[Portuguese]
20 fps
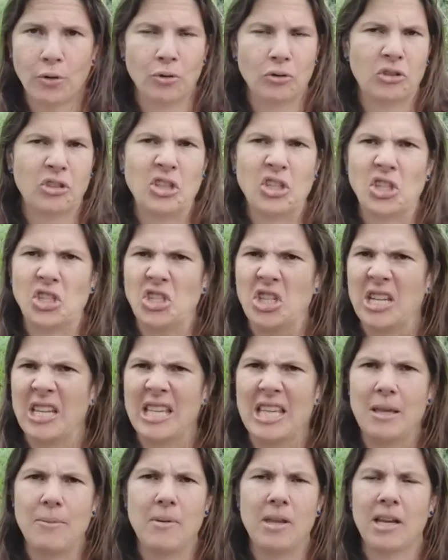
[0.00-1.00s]
ou seja de
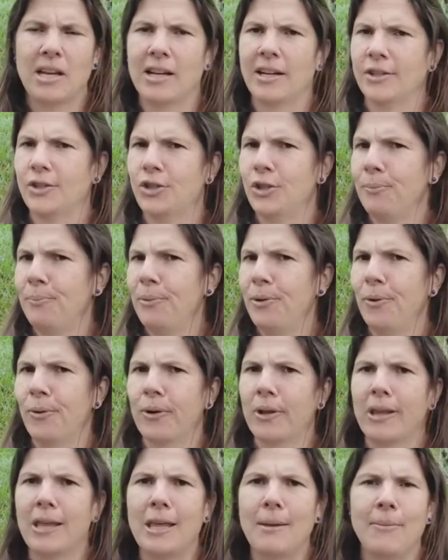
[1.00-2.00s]
química, de
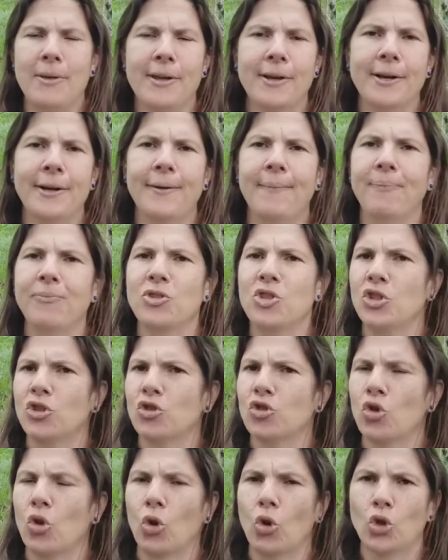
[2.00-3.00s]
bioquímica, de
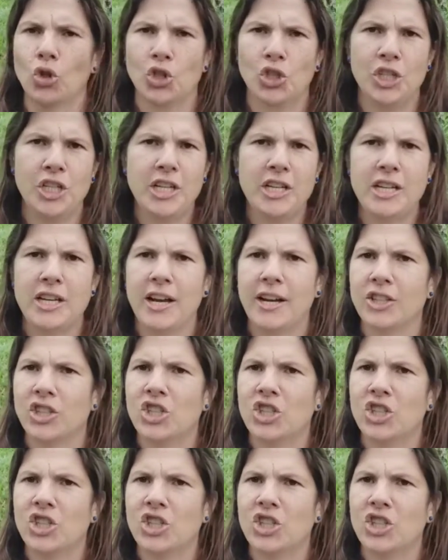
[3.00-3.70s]
histologia,